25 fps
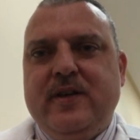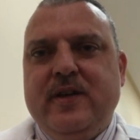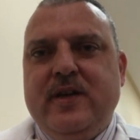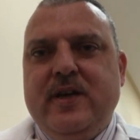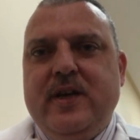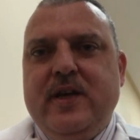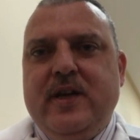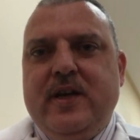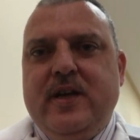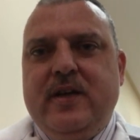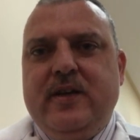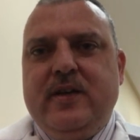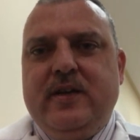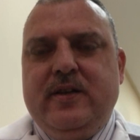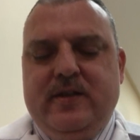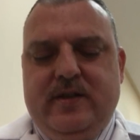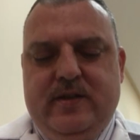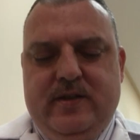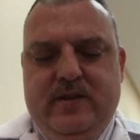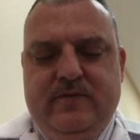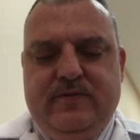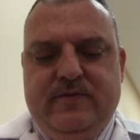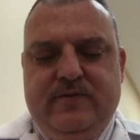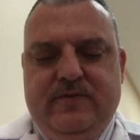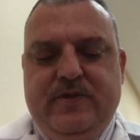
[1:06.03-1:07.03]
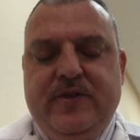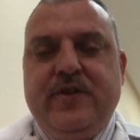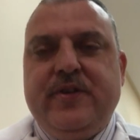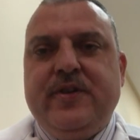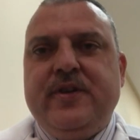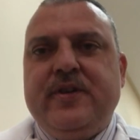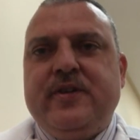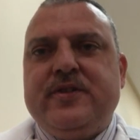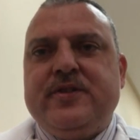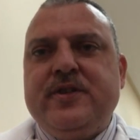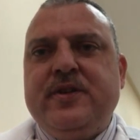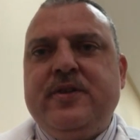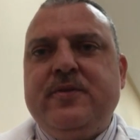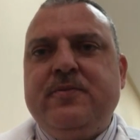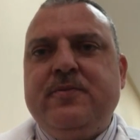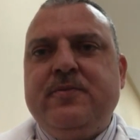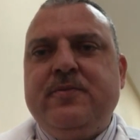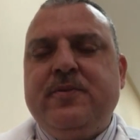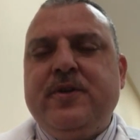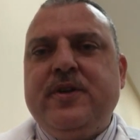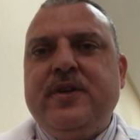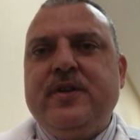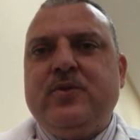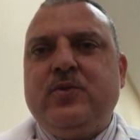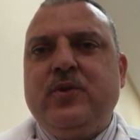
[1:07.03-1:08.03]
الانفيريور تيربينيت
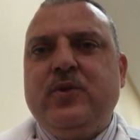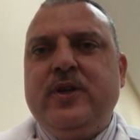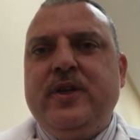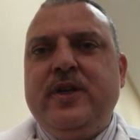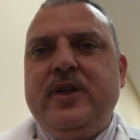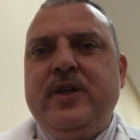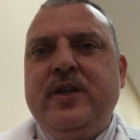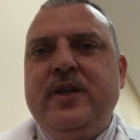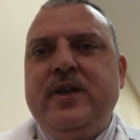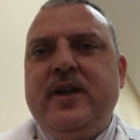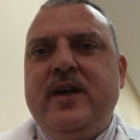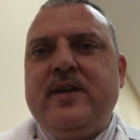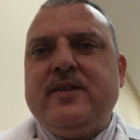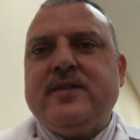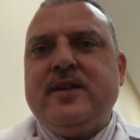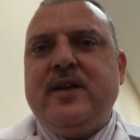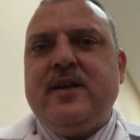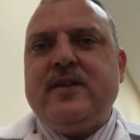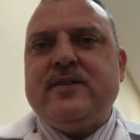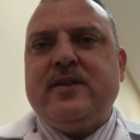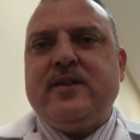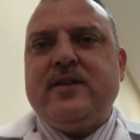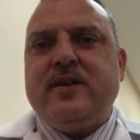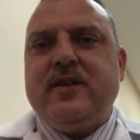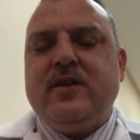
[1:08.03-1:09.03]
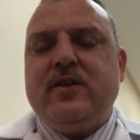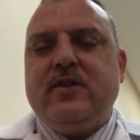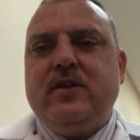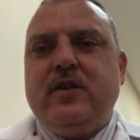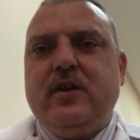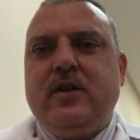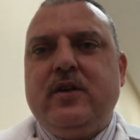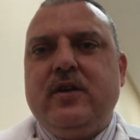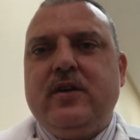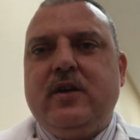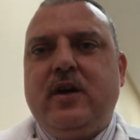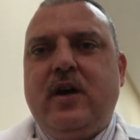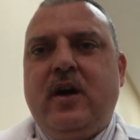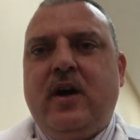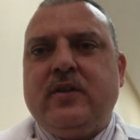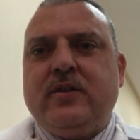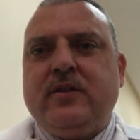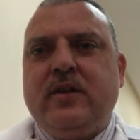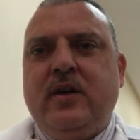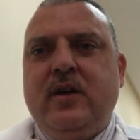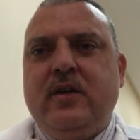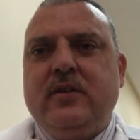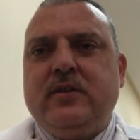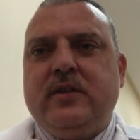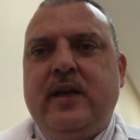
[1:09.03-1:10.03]
واللي هي اساسا آه، اعضاء
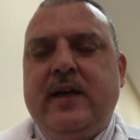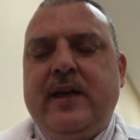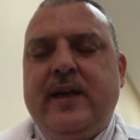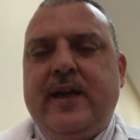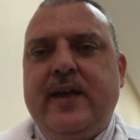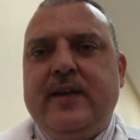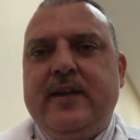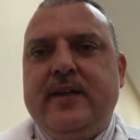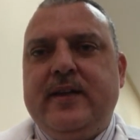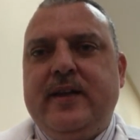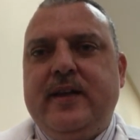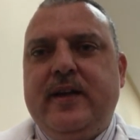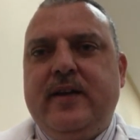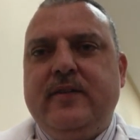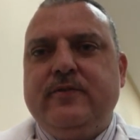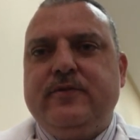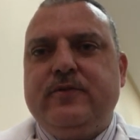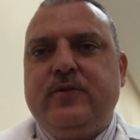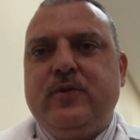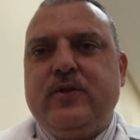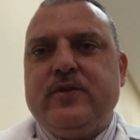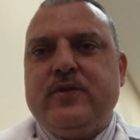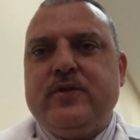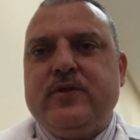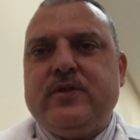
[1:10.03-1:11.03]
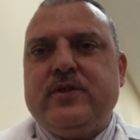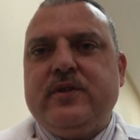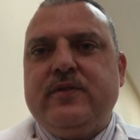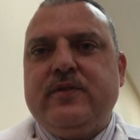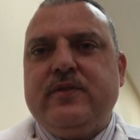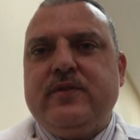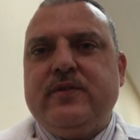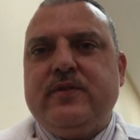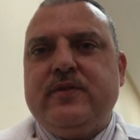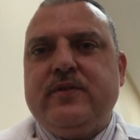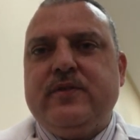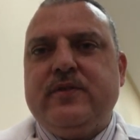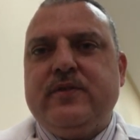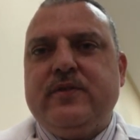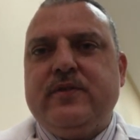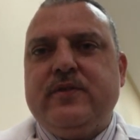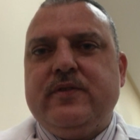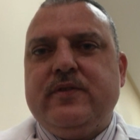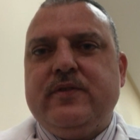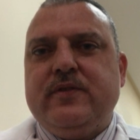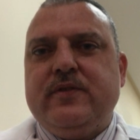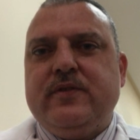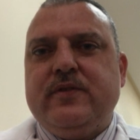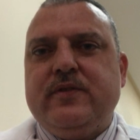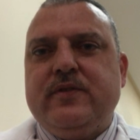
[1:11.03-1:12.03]
داخل الانف وظيفتها
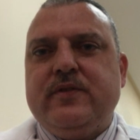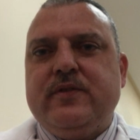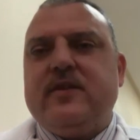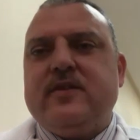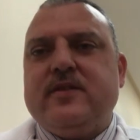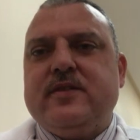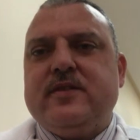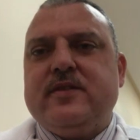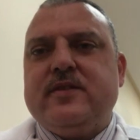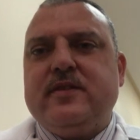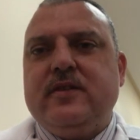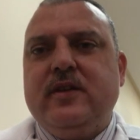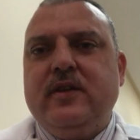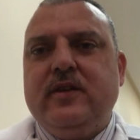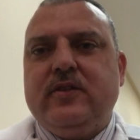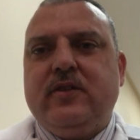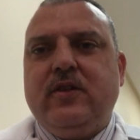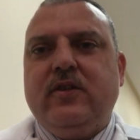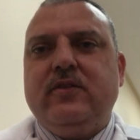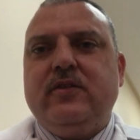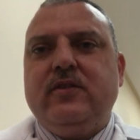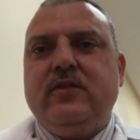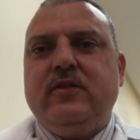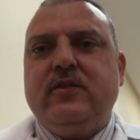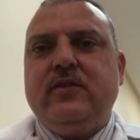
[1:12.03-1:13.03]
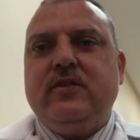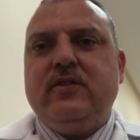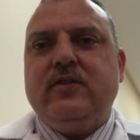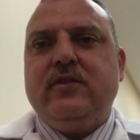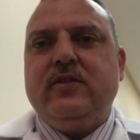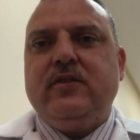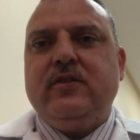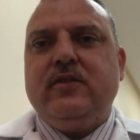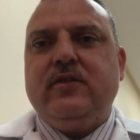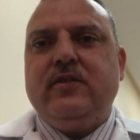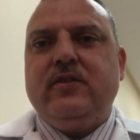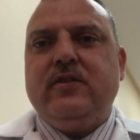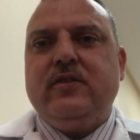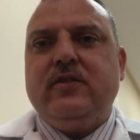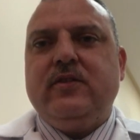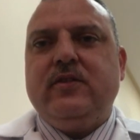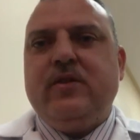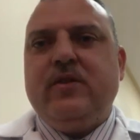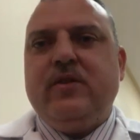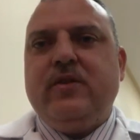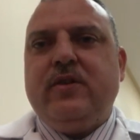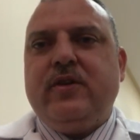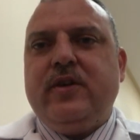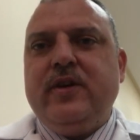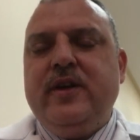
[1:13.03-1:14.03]
الفلترز تنظيف
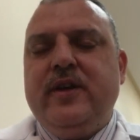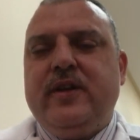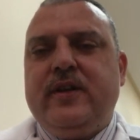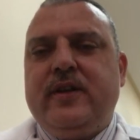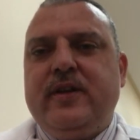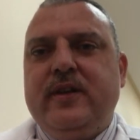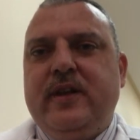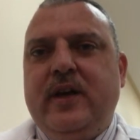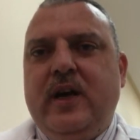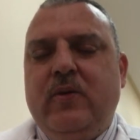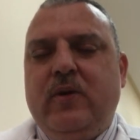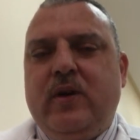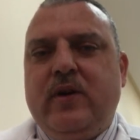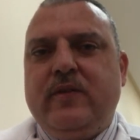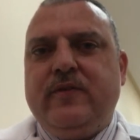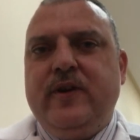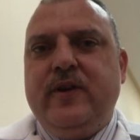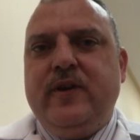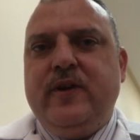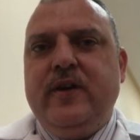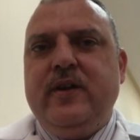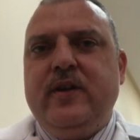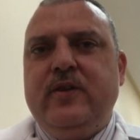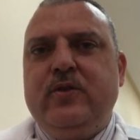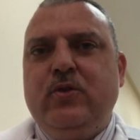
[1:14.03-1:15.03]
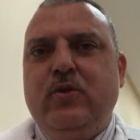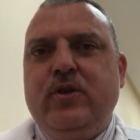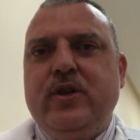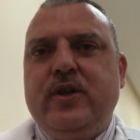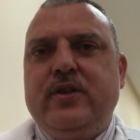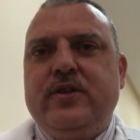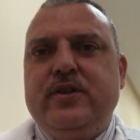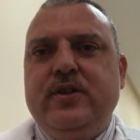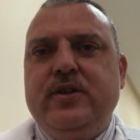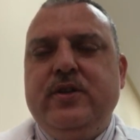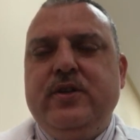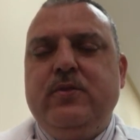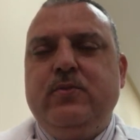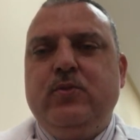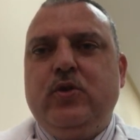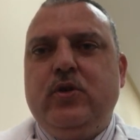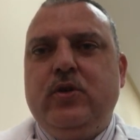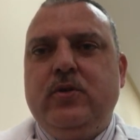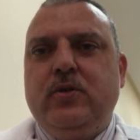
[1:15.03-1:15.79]
وتنقيه الهواء فلها دور كثير مهم